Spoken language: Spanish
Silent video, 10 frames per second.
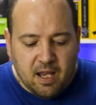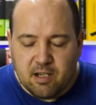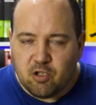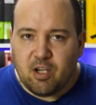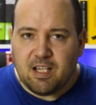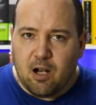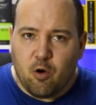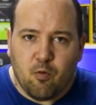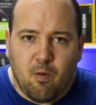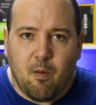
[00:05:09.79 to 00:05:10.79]
Esto es
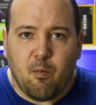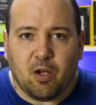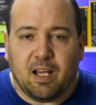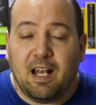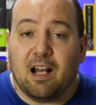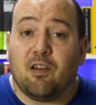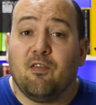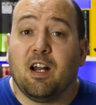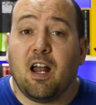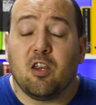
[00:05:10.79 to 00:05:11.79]
algo nuevo porque en las
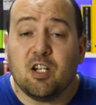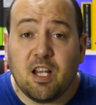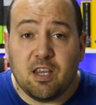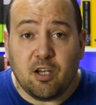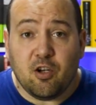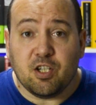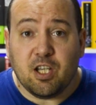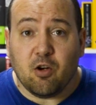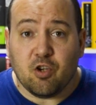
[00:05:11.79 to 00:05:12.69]
refrigeraciones anteriores de